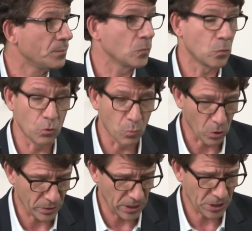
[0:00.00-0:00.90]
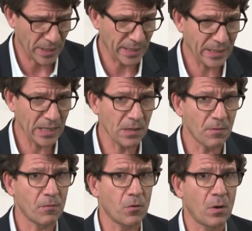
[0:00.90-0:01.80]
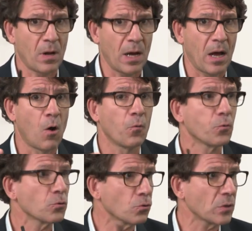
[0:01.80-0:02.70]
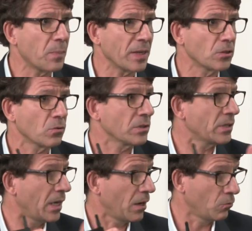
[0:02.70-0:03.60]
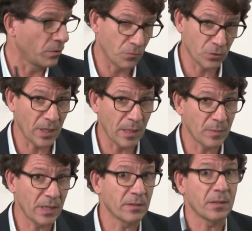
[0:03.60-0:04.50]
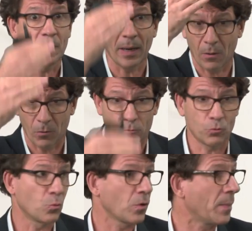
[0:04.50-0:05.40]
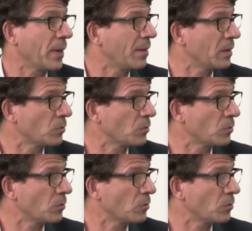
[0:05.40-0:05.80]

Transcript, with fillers: du brossage électrique. Il va falloir, en fonction des patients, et c'est là où il faut s'adapter, et c'est pas, tout le monde n'a pas la même